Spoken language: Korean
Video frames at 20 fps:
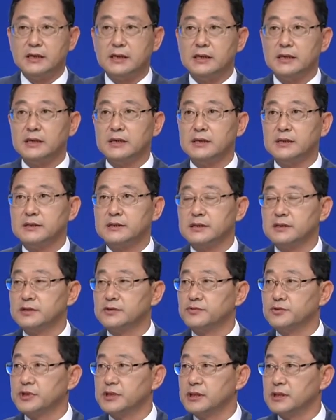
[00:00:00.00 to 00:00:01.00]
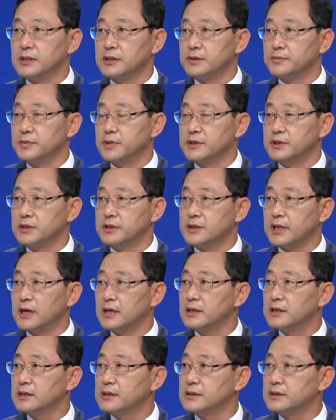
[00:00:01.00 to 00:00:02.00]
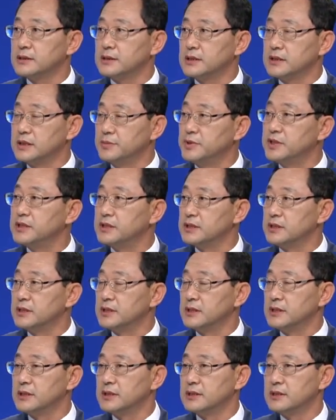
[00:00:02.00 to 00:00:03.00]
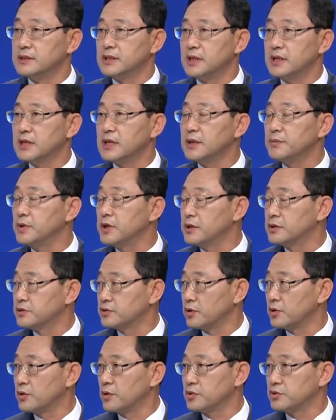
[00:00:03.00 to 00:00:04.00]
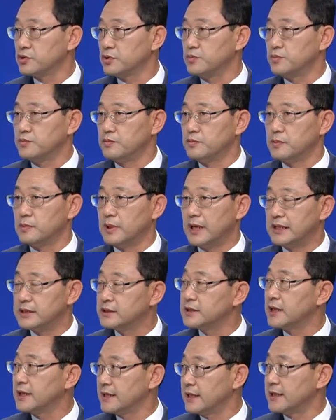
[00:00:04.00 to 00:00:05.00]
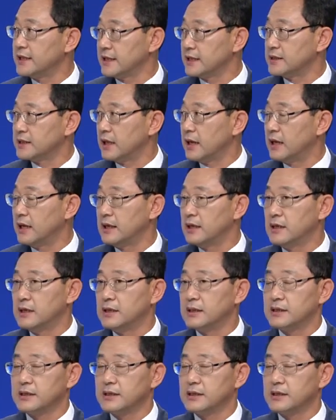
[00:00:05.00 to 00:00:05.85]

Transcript: 어, 저는 우리 먼저 땅끝 이미지를 세계 명소로 좀 활성화해야 되겠다.